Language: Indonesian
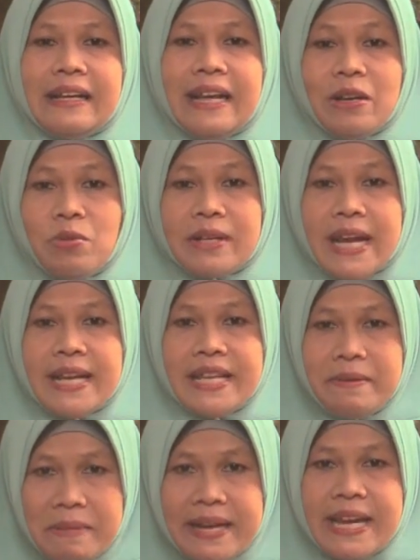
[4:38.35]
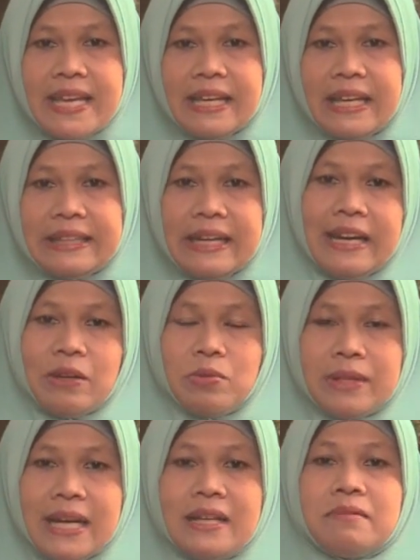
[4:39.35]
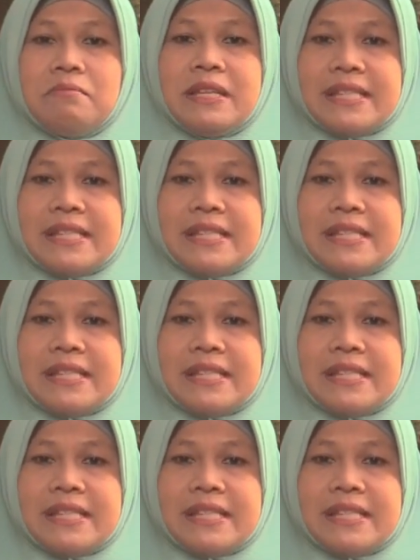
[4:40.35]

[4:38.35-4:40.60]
lakukan, ibadah yang kita lakukan,